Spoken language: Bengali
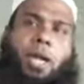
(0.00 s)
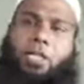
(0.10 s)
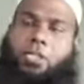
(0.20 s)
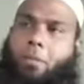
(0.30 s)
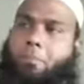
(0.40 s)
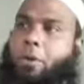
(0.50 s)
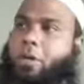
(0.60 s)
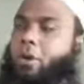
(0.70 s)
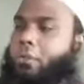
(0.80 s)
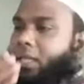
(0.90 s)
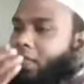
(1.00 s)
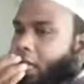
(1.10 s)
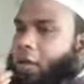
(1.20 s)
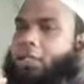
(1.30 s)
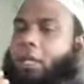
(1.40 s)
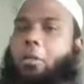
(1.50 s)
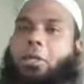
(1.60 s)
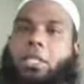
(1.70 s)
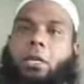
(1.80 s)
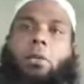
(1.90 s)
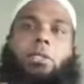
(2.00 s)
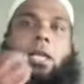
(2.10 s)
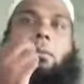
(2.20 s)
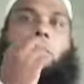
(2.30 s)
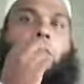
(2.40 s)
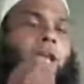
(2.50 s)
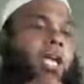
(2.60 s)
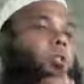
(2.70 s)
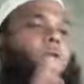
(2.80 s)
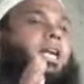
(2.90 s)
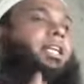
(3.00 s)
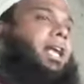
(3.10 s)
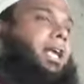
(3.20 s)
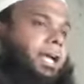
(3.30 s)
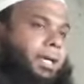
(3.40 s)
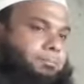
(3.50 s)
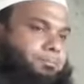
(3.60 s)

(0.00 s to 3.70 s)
কোরআন সম্পর্কেও মিথ্যা কথা বলতে ওদের মুখে একটু আটকায় না